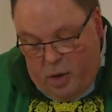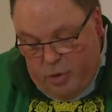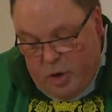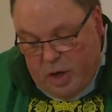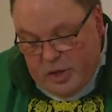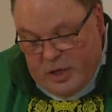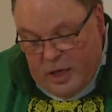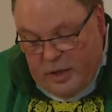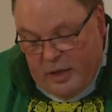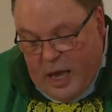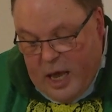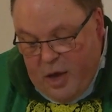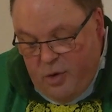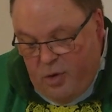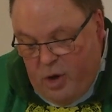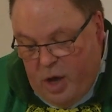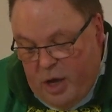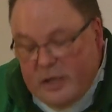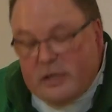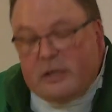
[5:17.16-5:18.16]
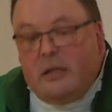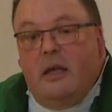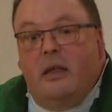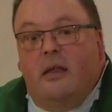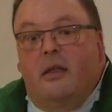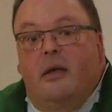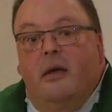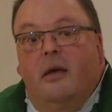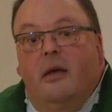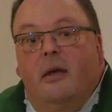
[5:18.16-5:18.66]
Und
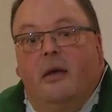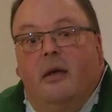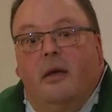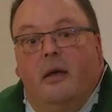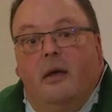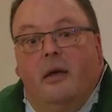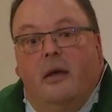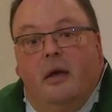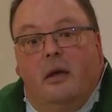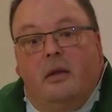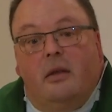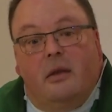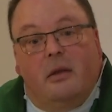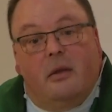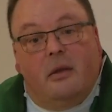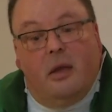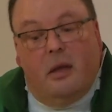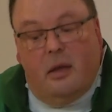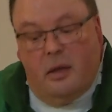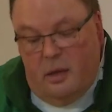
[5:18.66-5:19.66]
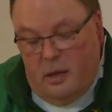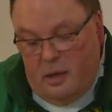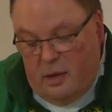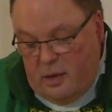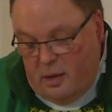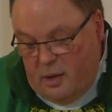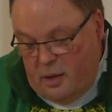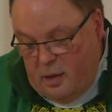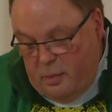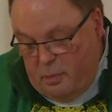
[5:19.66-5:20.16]
1993 hat
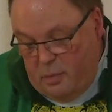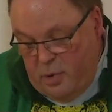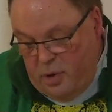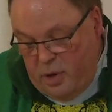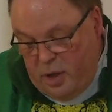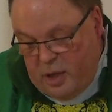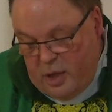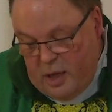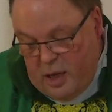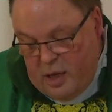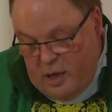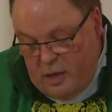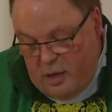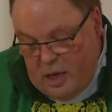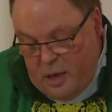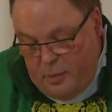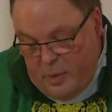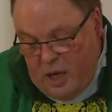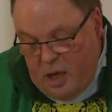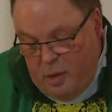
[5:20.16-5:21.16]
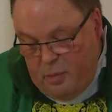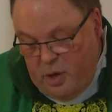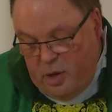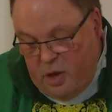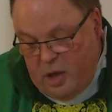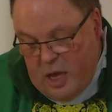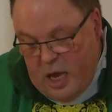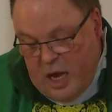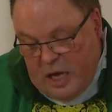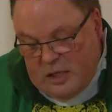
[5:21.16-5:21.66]
der Münchner, damalige
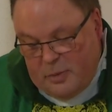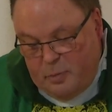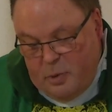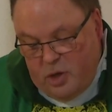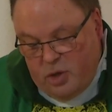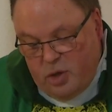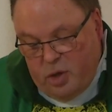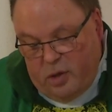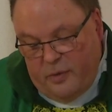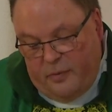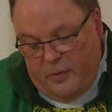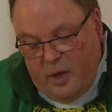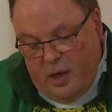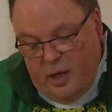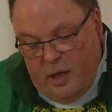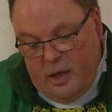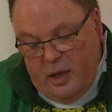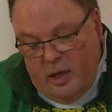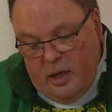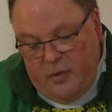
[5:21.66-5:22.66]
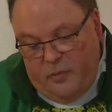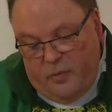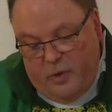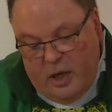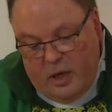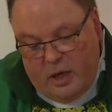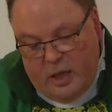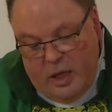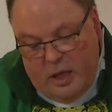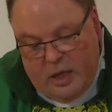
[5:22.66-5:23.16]
Münchner Erzbischof
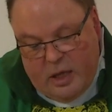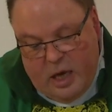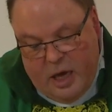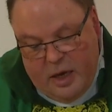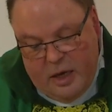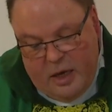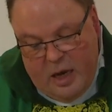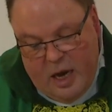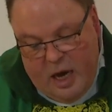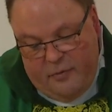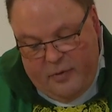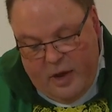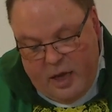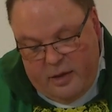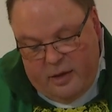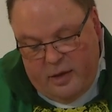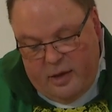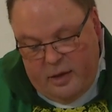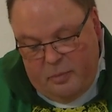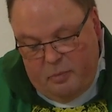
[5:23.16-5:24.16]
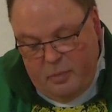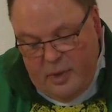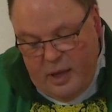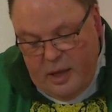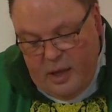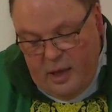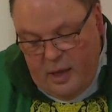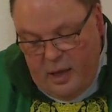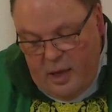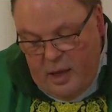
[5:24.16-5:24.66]
Friedrich Kardinal Wetter
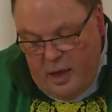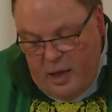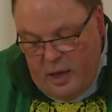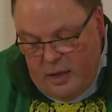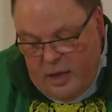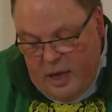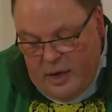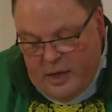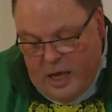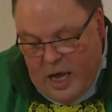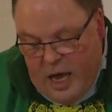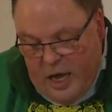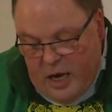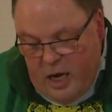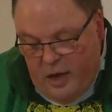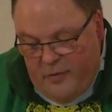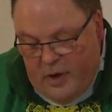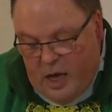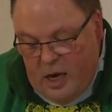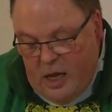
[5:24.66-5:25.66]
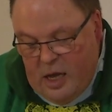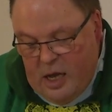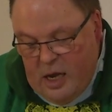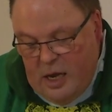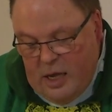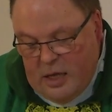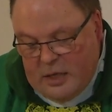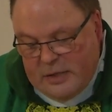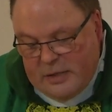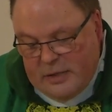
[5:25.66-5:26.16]
den Karneval
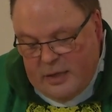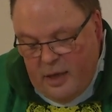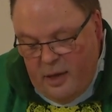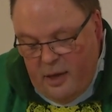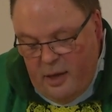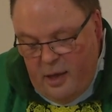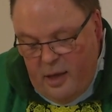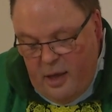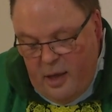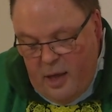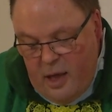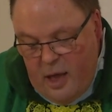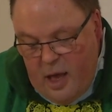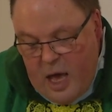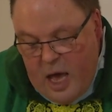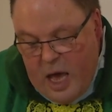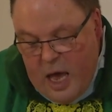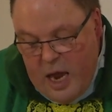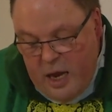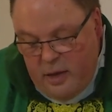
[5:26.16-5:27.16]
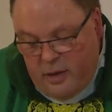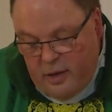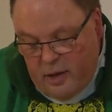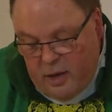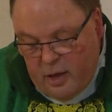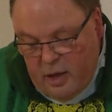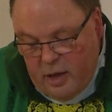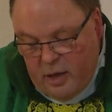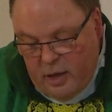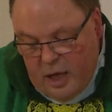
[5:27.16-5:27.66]
als
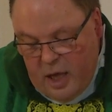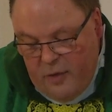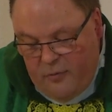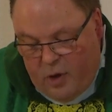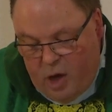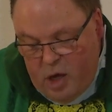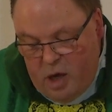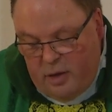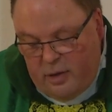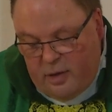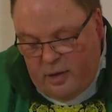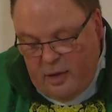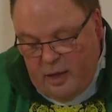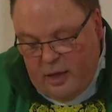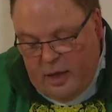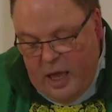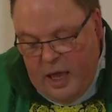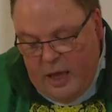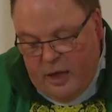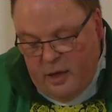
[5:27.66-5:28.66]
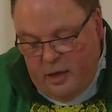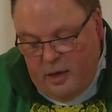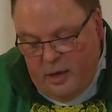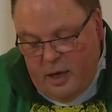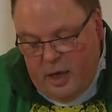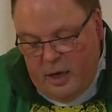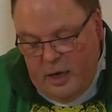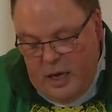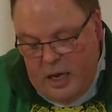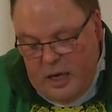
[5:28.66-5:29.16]
heitere Revolte
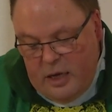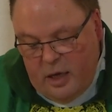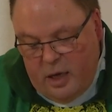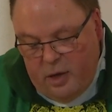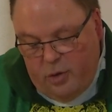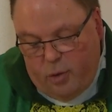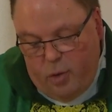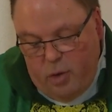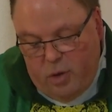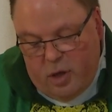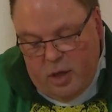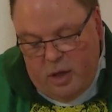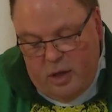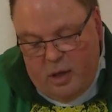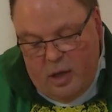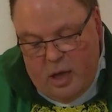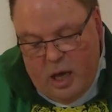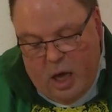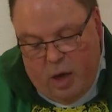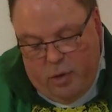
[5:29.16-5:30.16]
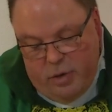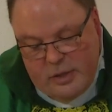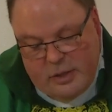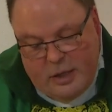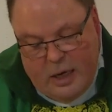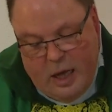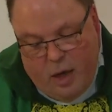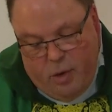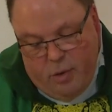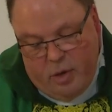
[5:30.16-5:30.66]
gegen niederdrückende,
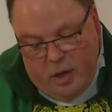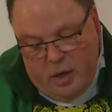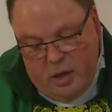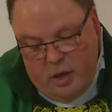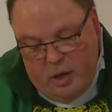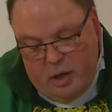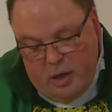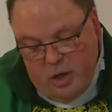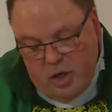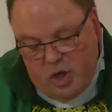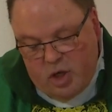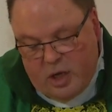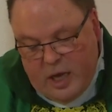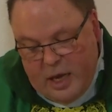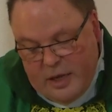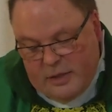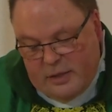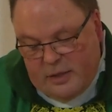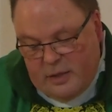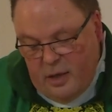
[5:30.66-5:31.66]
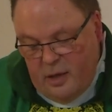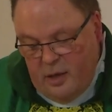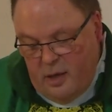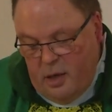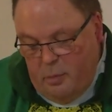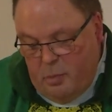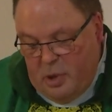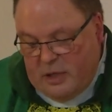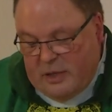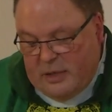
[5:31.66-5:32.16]
auslaugenden Stress
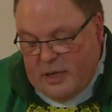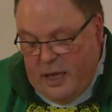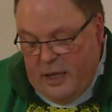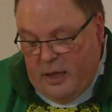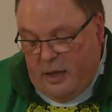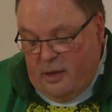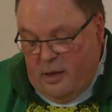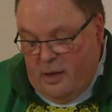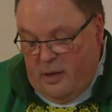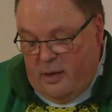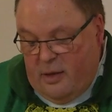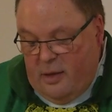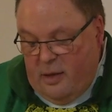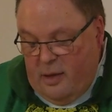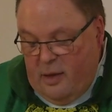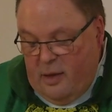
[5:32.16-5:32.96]
bezeichnet.